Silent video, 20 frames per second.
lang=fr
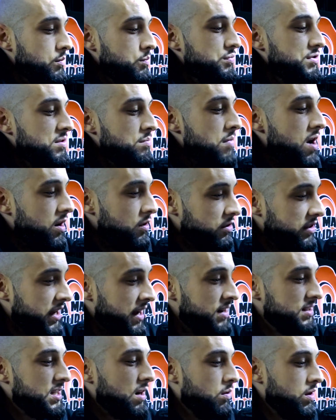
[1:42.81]
Puis Marlow
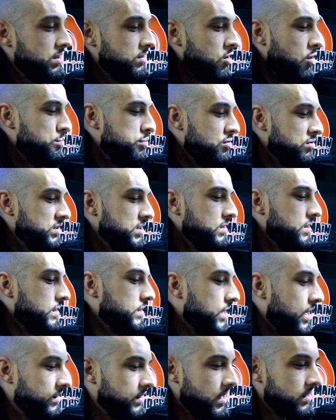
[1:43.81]
Gang, ça va être composé des
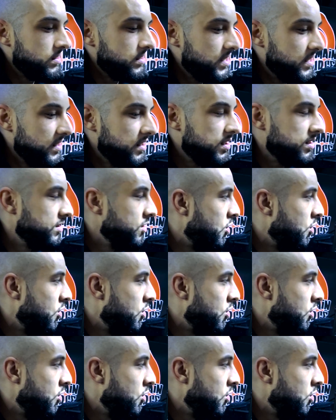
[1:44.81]
cartes artistes,